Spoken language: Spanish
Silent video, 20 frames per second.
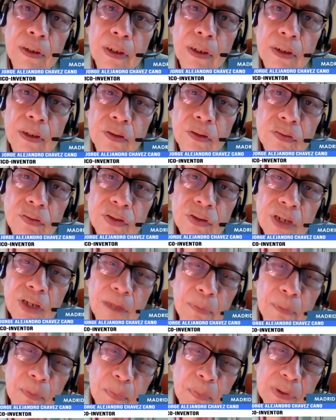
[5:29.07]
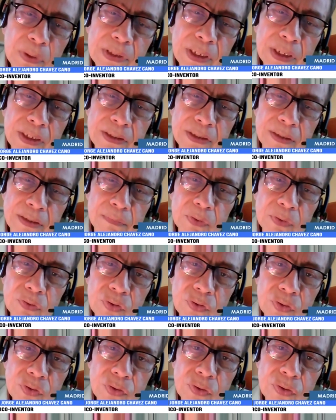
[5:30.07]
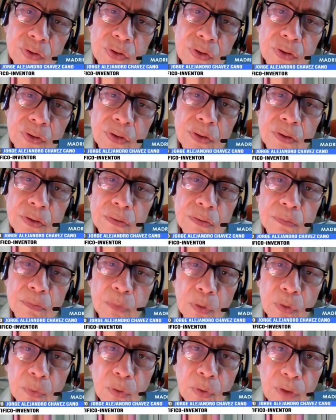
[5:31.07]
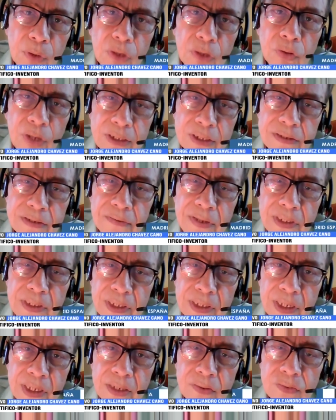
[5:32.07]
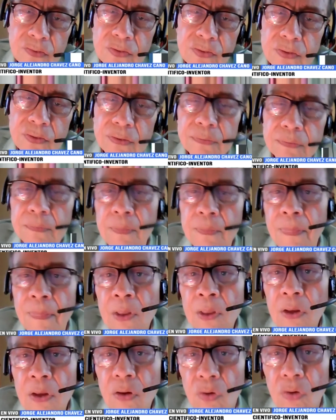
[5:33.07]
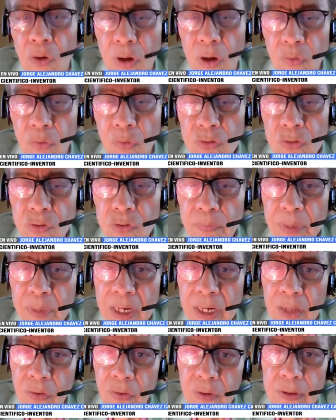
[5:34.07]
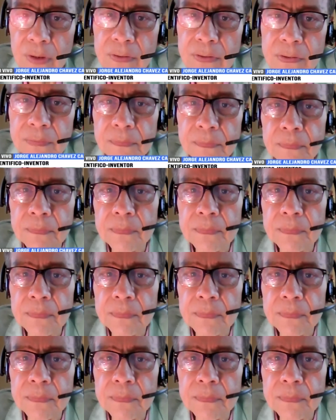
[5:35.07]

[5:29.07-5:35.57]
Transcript: Entonces, la propuesta que estamos promoviendo ya hace 20 años con algunos operadores